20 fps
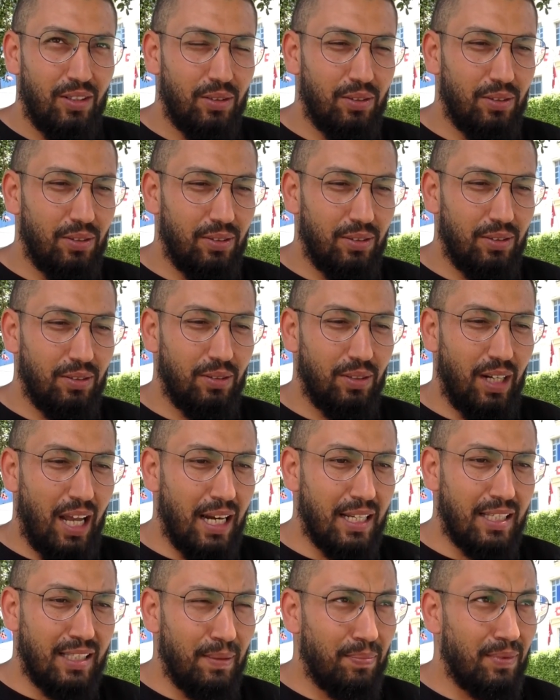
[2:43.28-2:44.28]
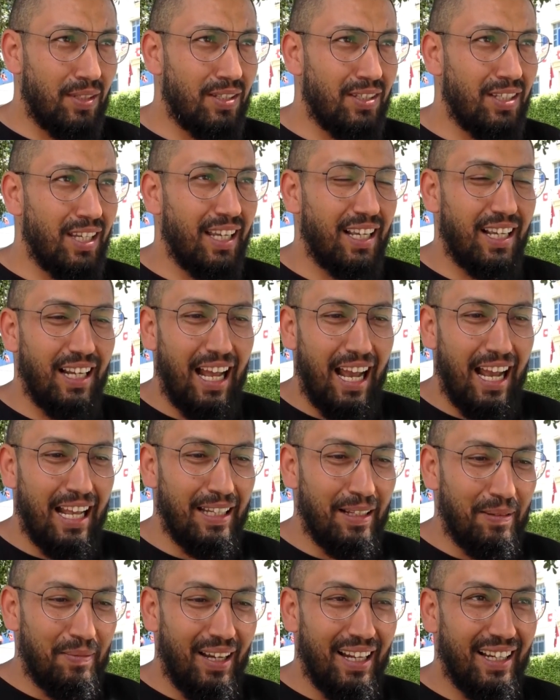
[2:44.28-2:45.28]
ونهار السبت الجاي
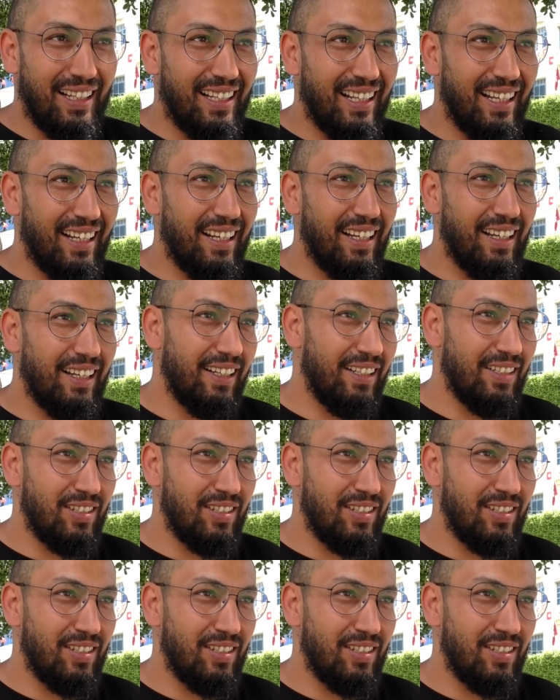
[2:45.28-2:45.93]
كالعاده معناتها